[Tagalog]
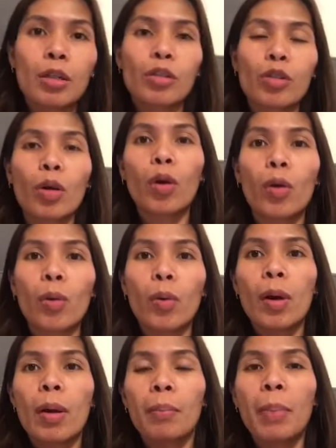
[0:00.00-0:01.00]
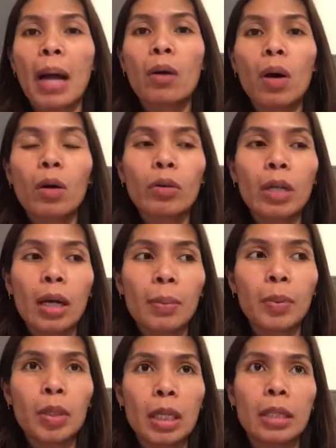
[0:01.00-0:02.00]
So, bago ako
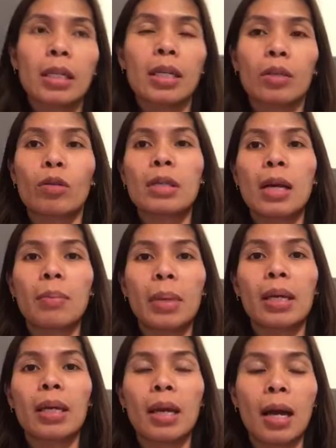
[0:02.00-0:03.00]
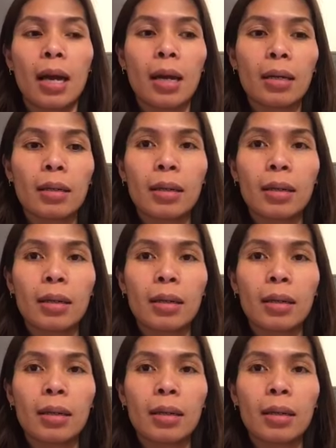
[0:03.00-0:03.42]
nakapunta dito sa Amerika,